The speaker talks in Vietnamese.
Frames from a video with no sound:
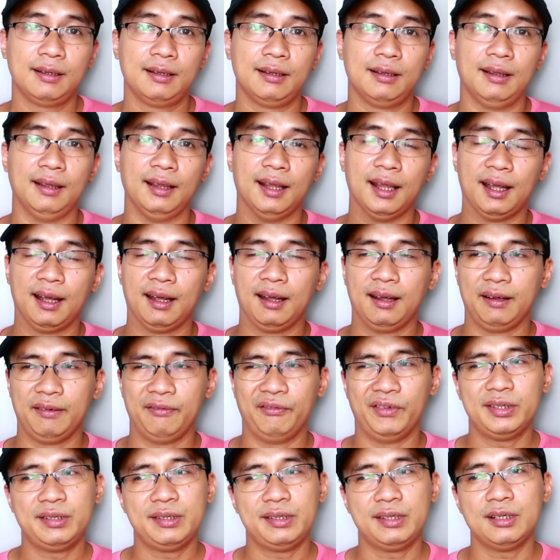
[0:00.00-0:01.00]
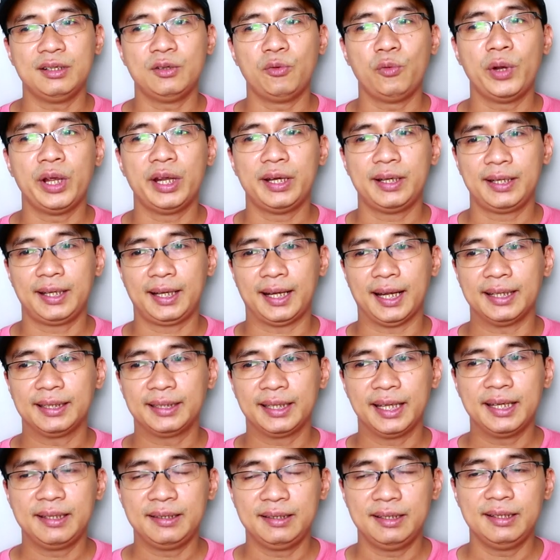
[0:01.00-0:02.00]
là vẫn giữ nguyên cái
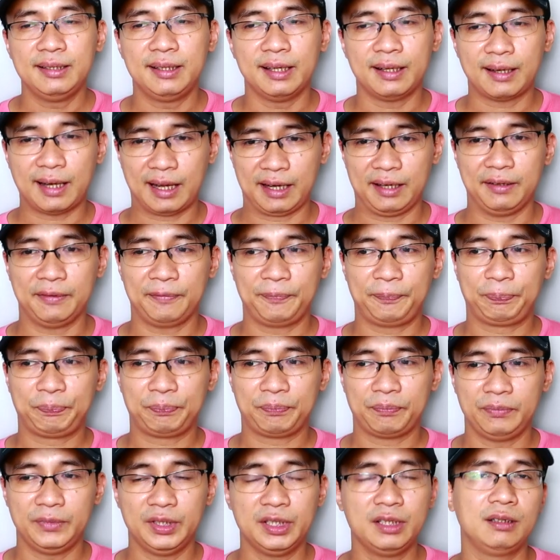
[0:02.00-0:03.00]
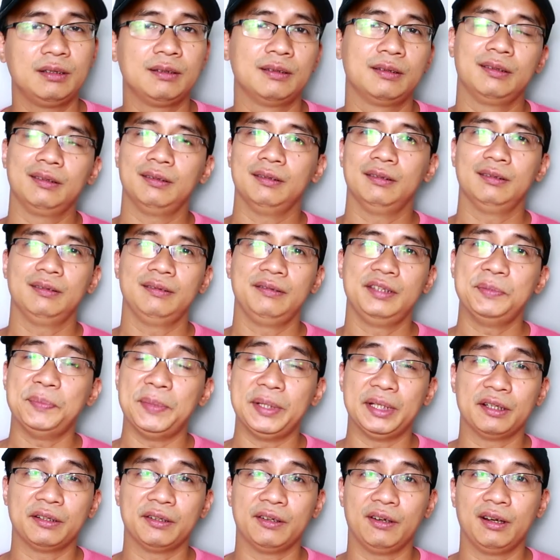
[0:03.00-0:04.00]
tên như thế này nhưng như
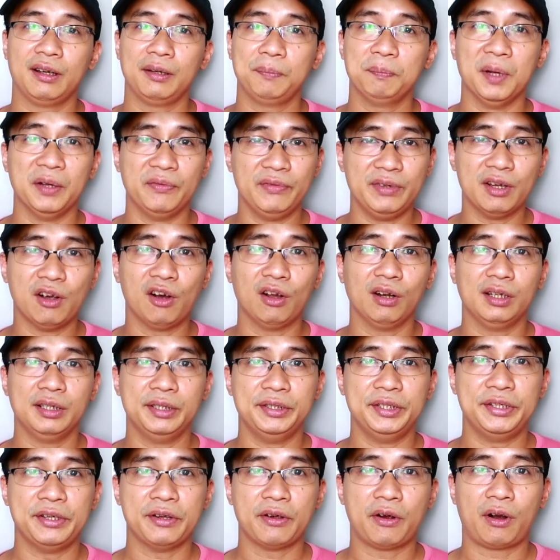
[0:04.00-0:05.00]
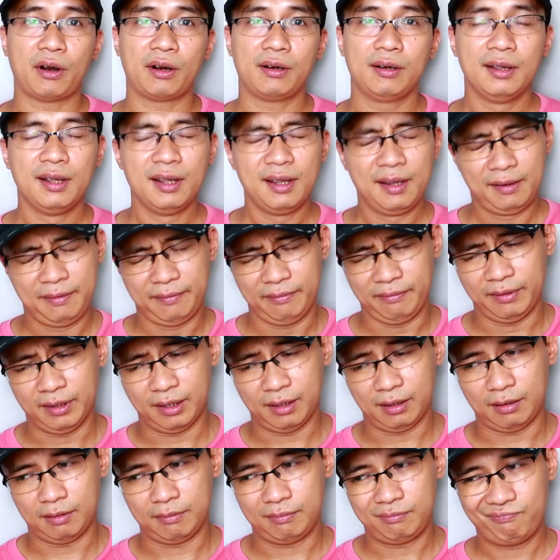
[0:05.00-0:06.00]
mình đã nói bởi vì họ là Dior
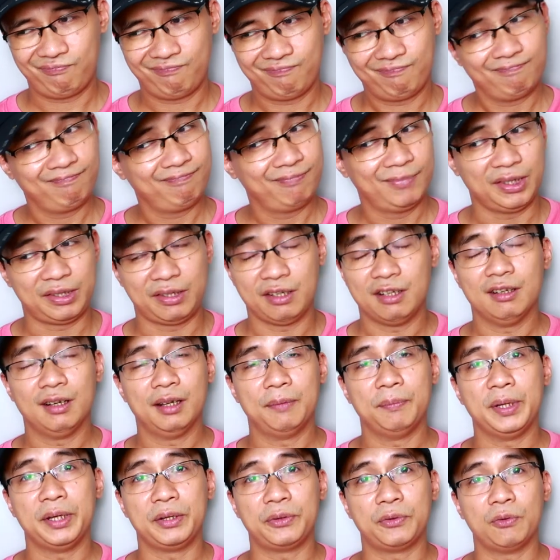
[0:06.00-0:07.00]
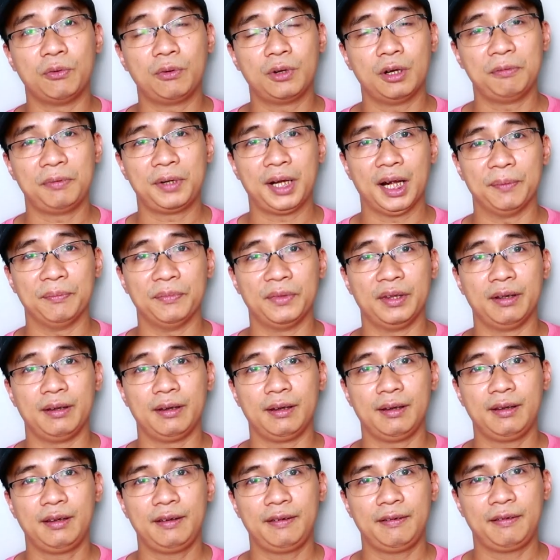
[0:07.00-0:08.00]
và thực sự là mình cũng không cảm
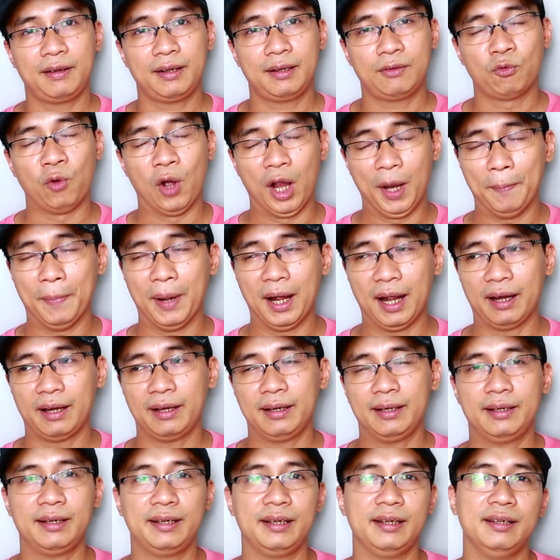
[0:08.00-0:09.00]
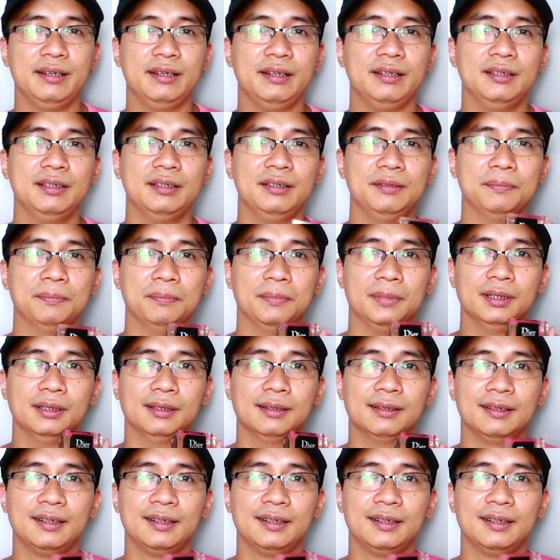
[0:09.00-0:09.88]
thấy thoải mái khi mà